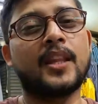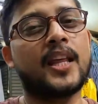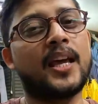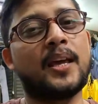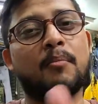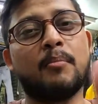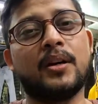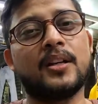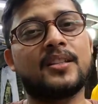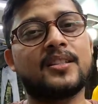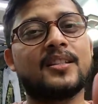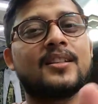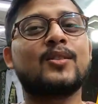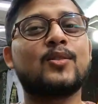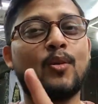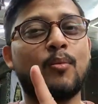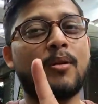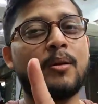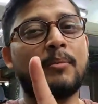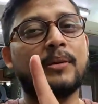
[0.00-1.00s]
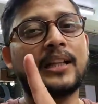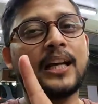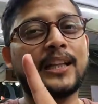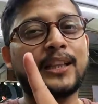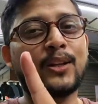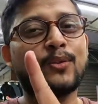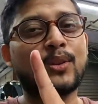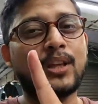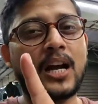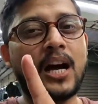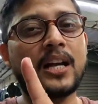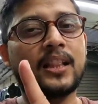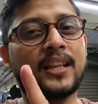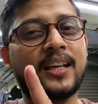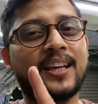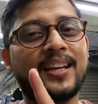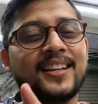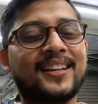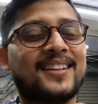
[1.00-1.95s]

नहीं बस तो फिर बताता हूँ दिखाते